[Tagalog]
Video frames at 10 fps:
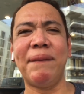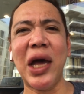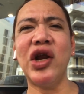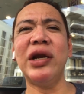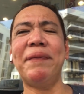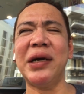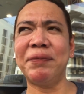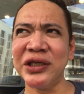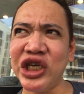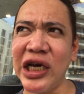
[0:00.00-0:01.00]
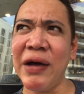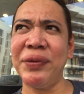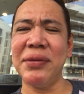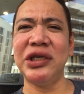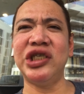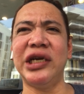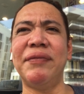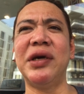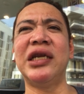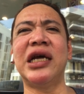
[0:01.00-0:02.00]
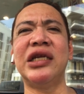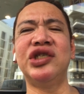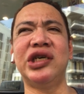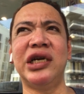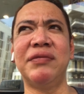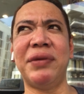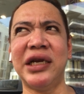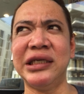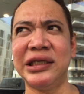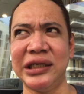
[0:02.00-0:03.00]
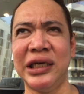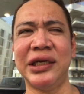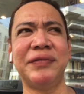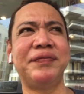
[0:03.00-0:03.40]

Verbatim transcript: Pero napagpa-check up naman siya, nabigyan na rin siya ng medicine.